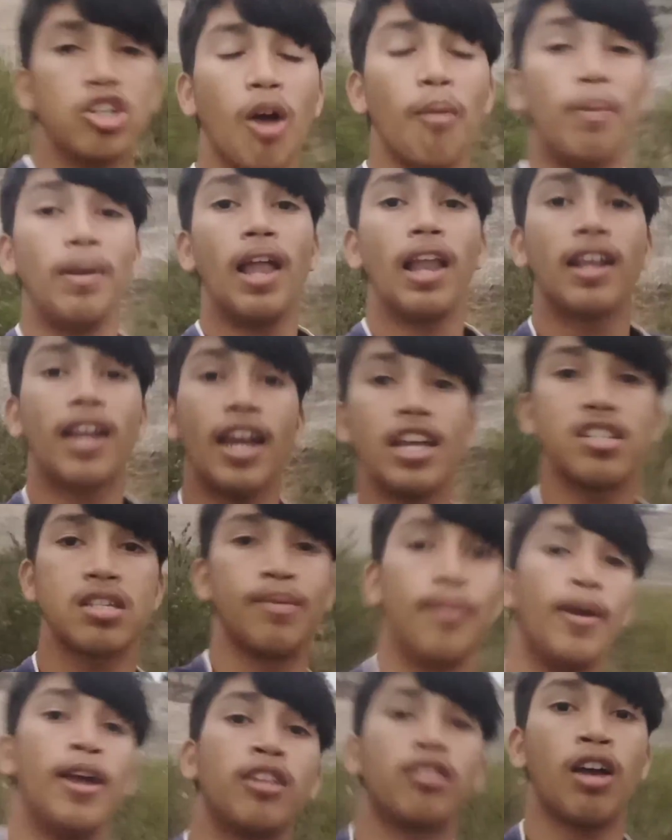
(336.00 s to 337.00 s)
सो फिलहाल गई
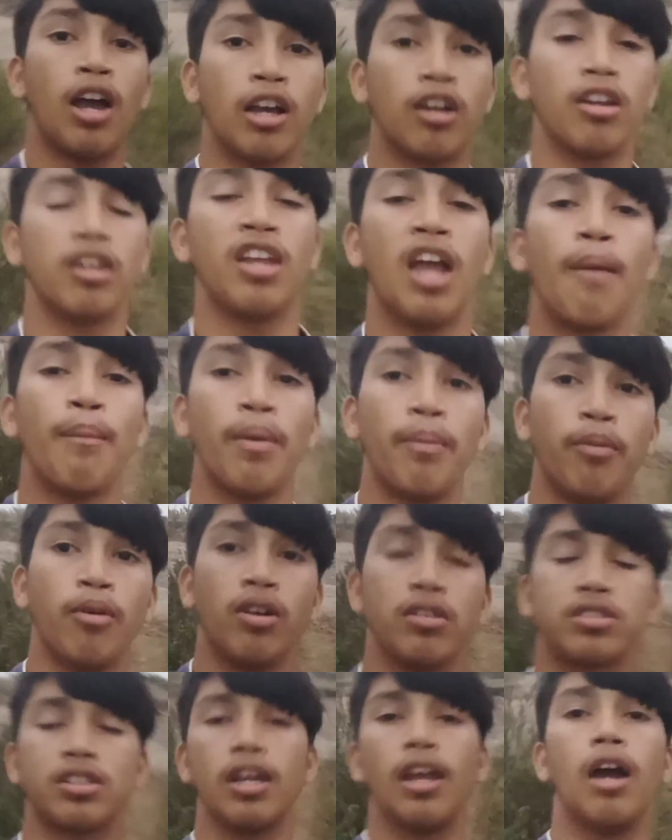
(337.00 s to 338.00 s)
मैं तो आकर यहाँ पे
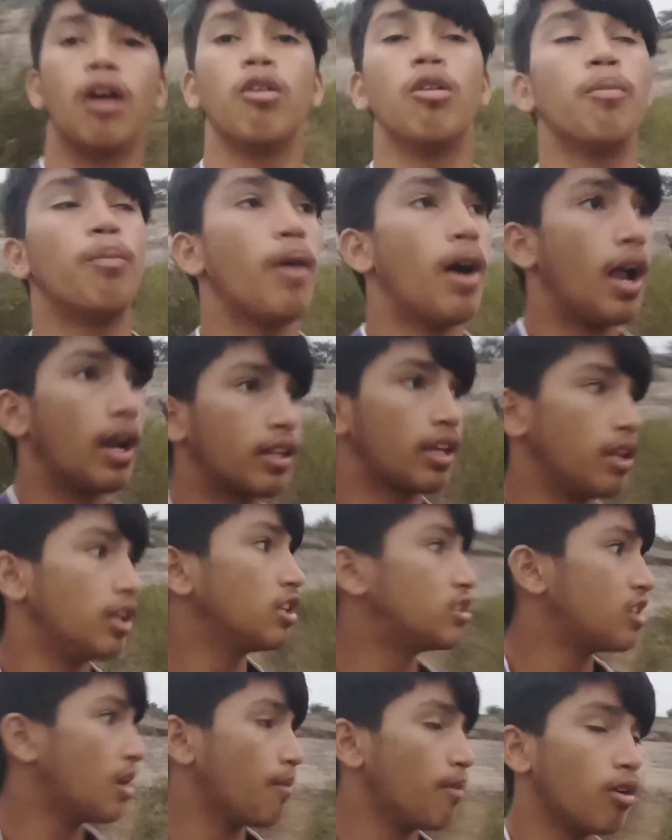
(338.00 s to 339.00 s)
पहुँच गया हूँ पहाड़ के
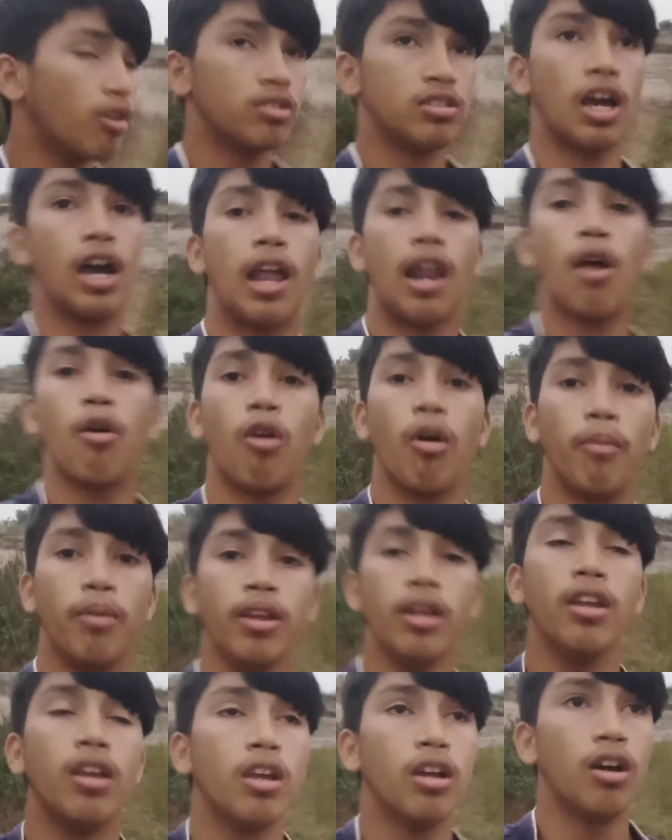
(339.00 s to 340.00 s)
नीचे में और जा रहा हूँ
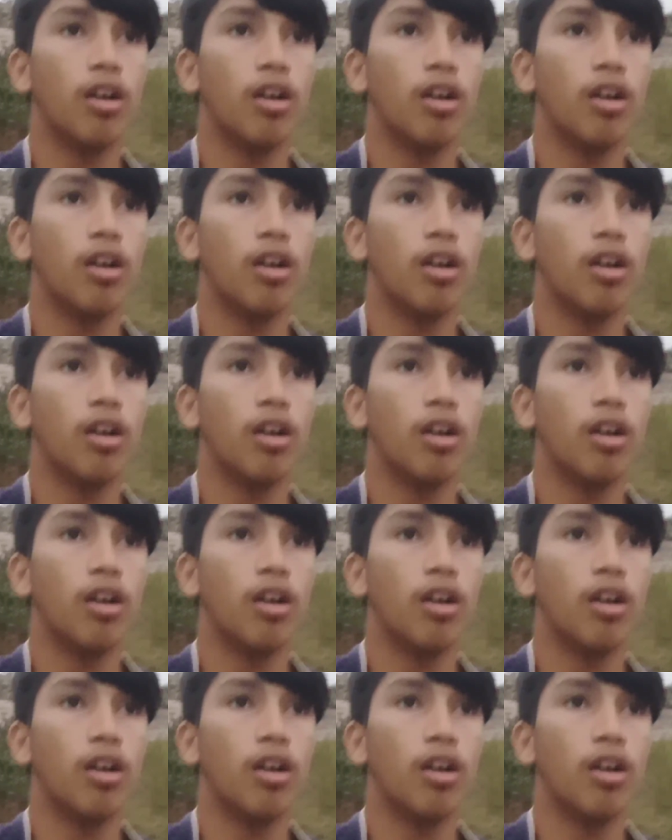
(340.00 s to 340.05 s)
अभी